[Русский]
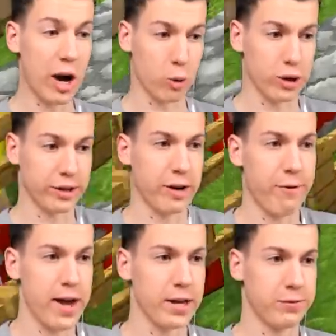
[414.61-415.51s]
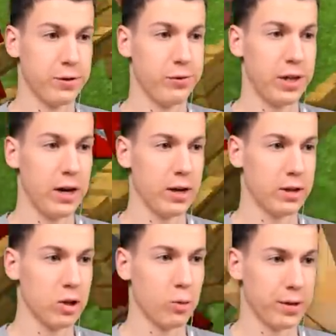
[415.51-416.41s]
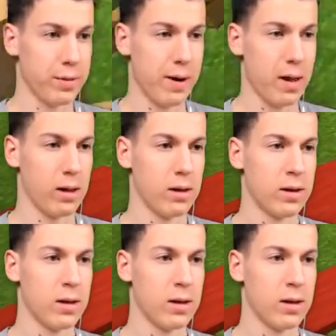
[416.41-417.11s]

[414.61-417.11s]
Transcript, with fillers: как? У тебя трава есть в инвентаре, а ты ее подобрал.